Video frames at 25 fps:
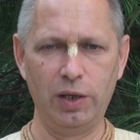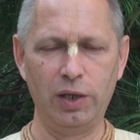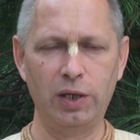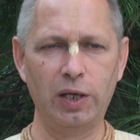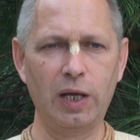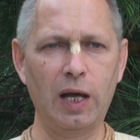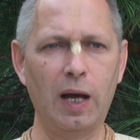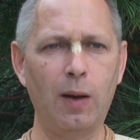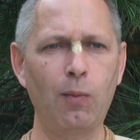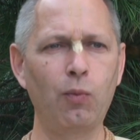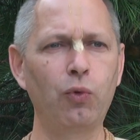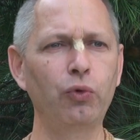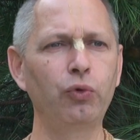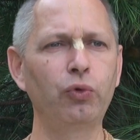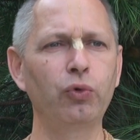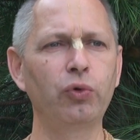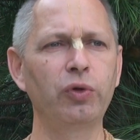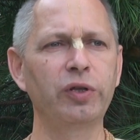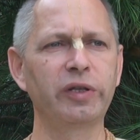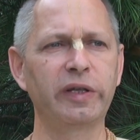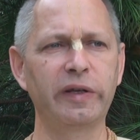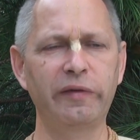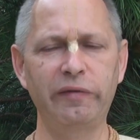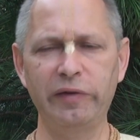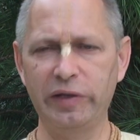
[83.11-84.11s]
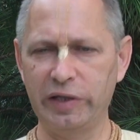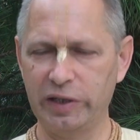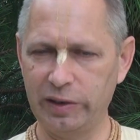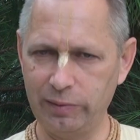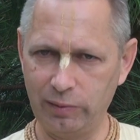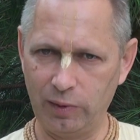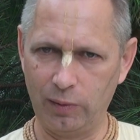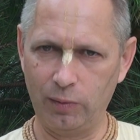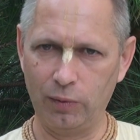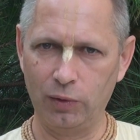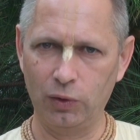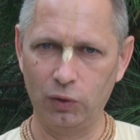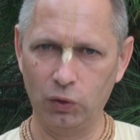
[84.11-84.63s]
Я буду
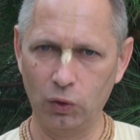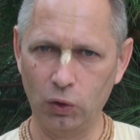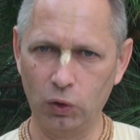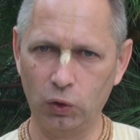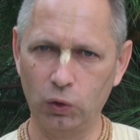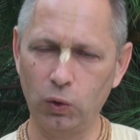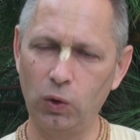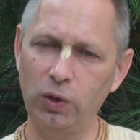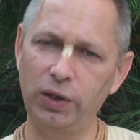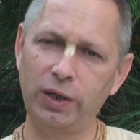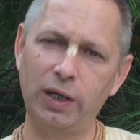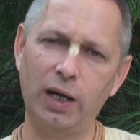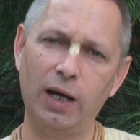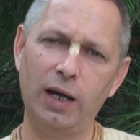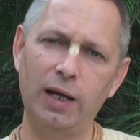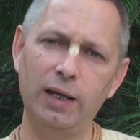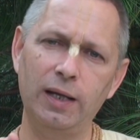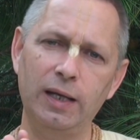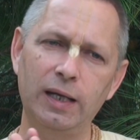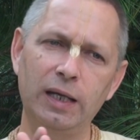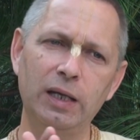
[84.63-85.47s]
зависимым, но только